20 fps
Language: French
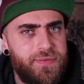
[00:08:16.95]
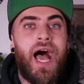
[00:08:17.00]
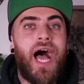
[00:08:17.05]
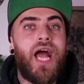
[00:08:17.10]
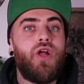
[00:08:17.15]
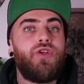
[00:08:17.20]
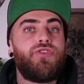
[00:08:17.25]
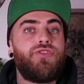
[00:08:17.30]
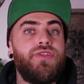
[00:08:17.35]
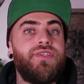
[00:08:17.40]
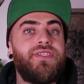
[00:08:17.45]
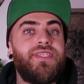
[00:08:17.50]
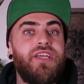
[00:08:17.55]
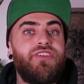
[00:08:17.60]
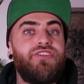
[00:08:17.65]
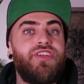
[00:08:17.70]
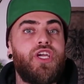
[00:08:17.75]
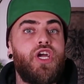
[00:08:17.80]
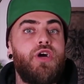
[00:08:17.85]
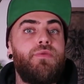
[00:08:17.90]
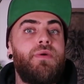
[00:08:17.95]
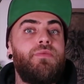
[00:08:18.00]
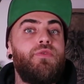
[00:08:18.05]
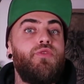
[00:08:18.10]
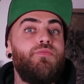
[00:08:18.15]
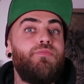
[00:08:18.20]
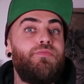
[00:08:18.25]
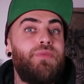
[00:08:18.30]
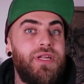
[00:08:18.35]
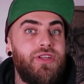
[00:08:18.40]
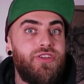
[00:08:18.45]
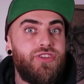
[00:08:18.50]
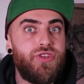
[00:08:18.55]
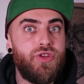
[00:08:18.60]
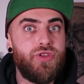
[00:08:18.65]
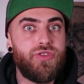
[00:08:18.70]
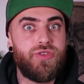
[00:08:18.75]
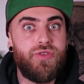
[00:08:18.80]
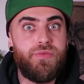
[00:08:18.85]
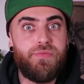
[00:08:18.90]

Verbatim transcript: Alors ce stage, c'est quand même une belle chance,